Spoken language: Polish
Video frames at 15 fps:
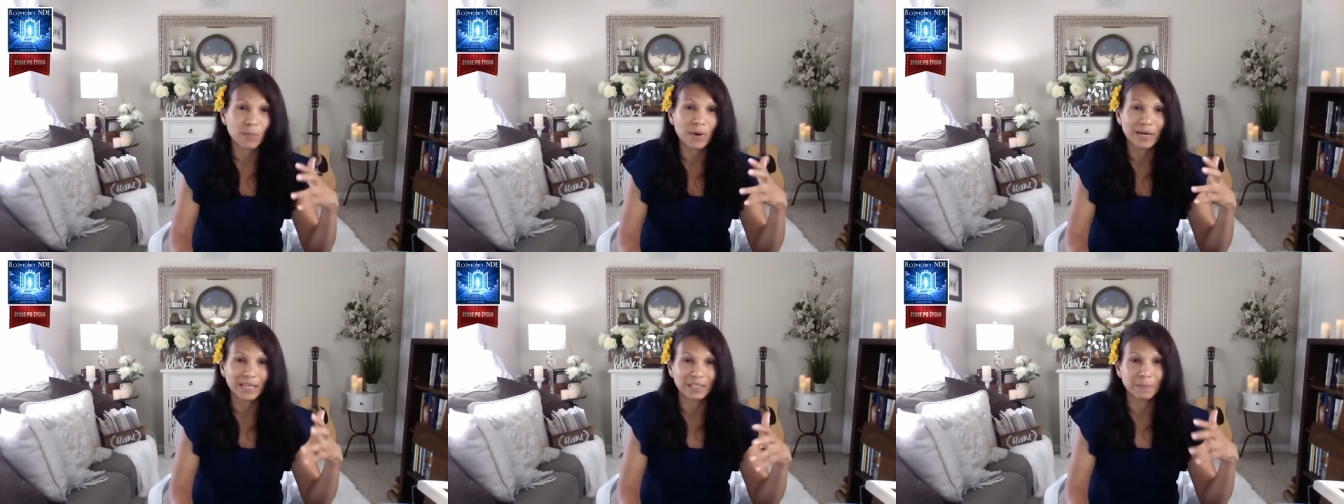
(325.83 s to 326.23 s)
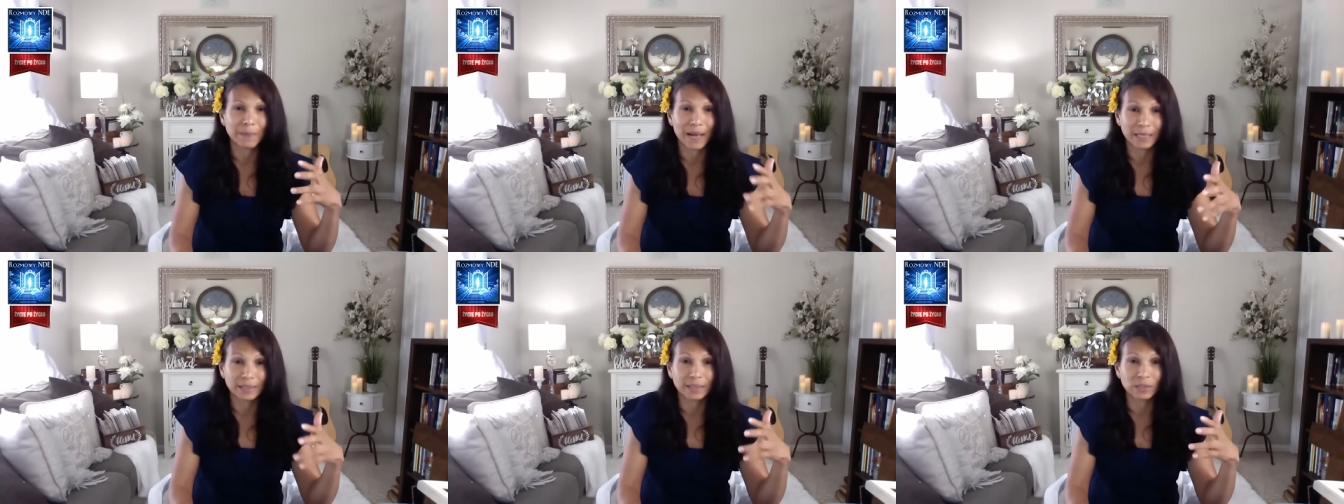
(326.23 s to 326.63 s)
to
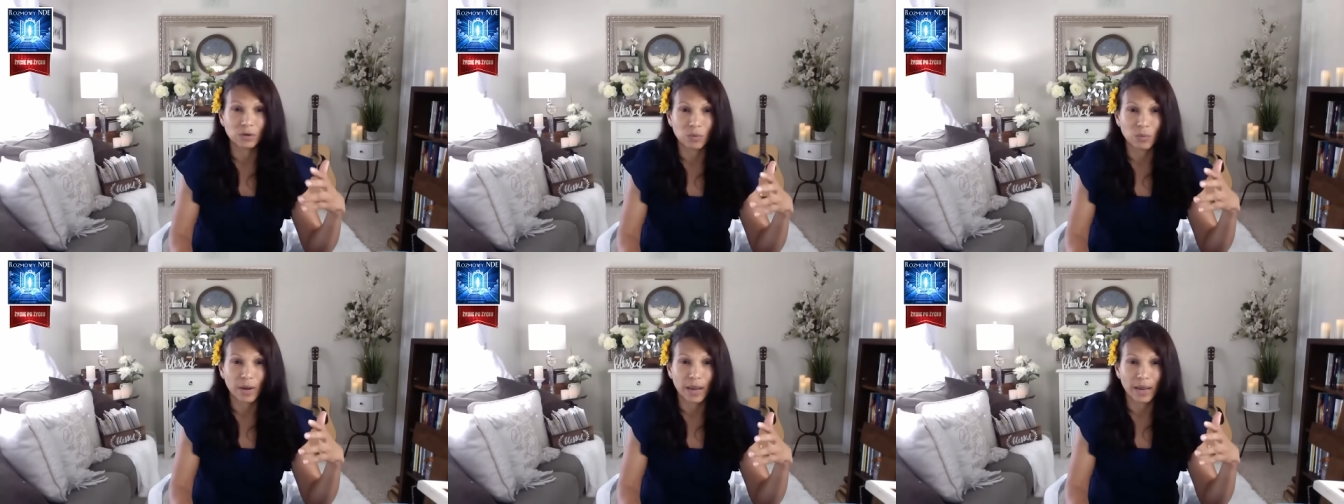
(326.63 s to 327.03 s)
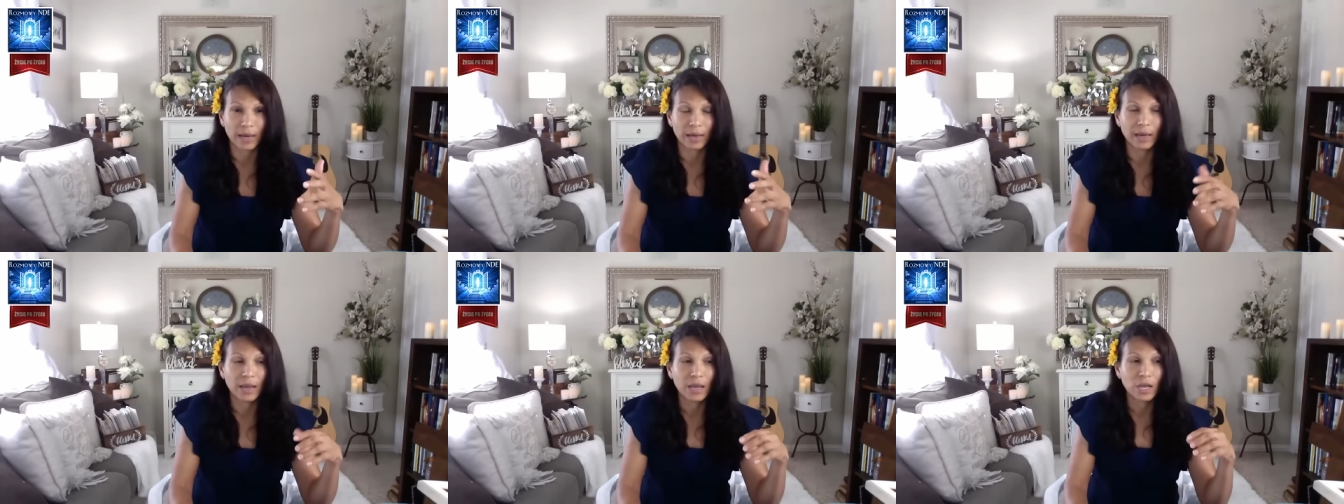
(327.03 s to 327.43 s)
zmienia się
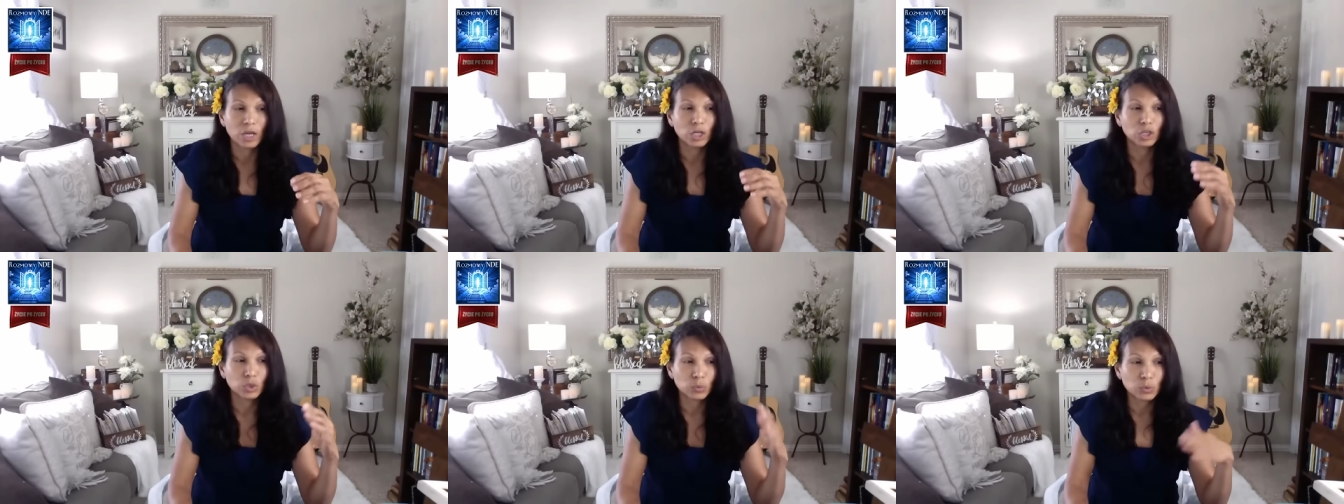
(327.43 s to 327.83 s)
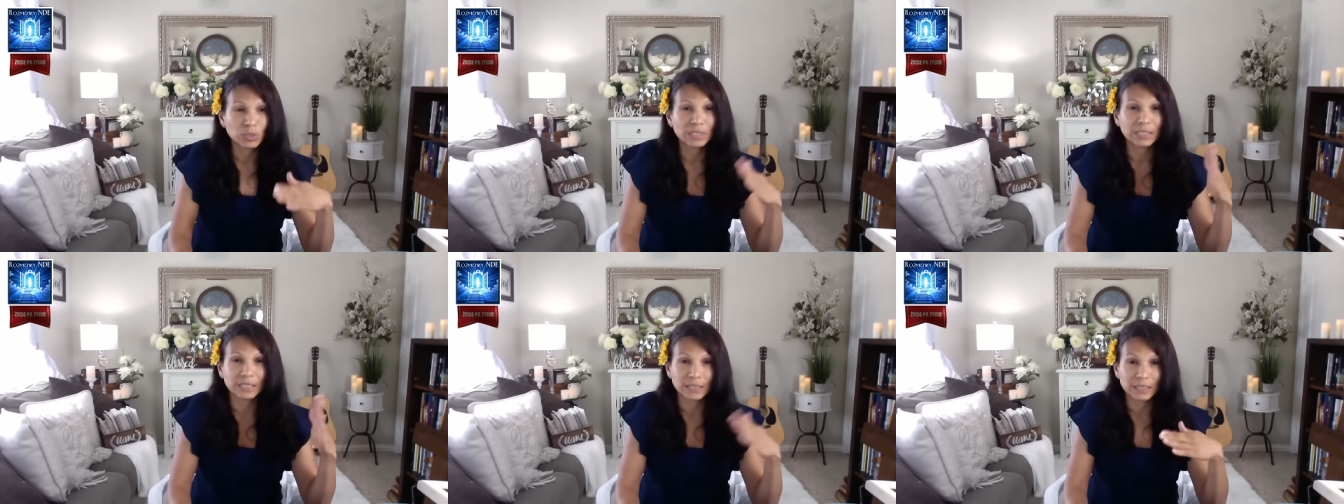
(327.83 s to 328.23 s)
sposób, w jaki
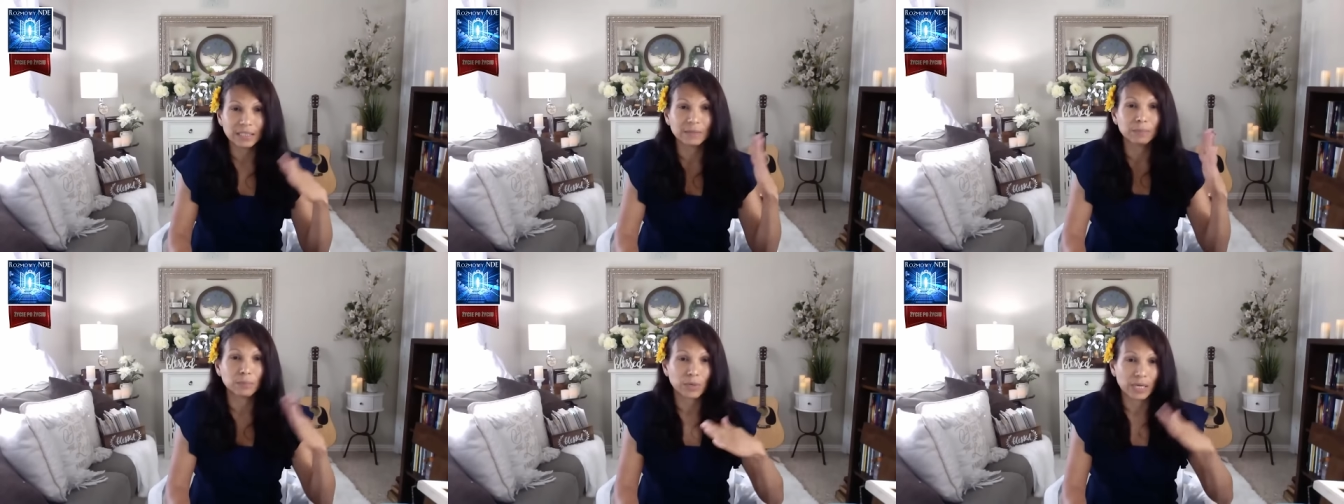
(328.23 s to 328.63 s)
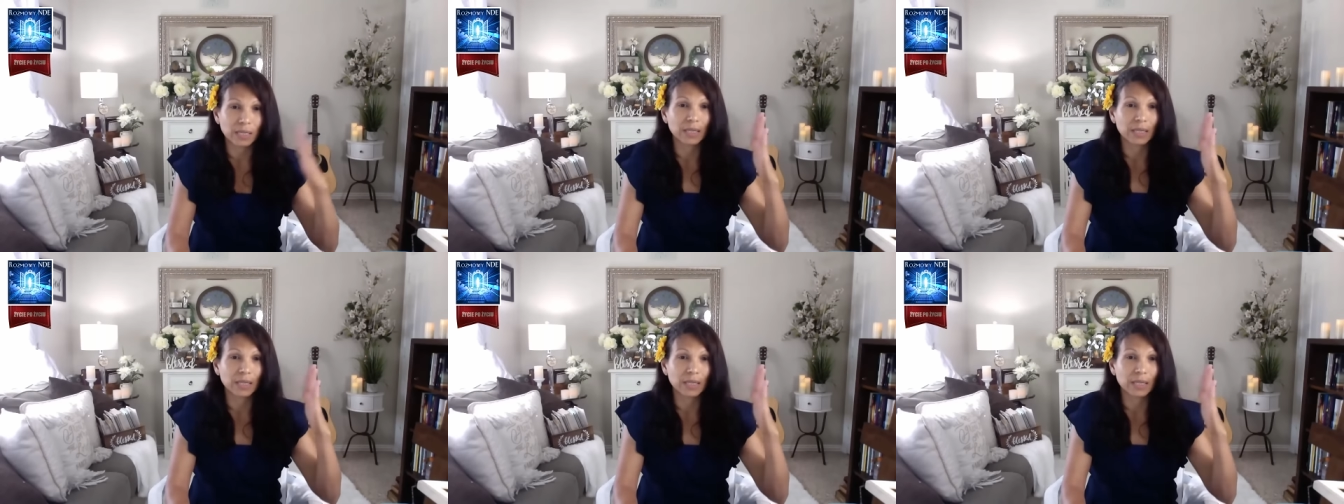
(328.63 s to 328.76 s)
oddycha.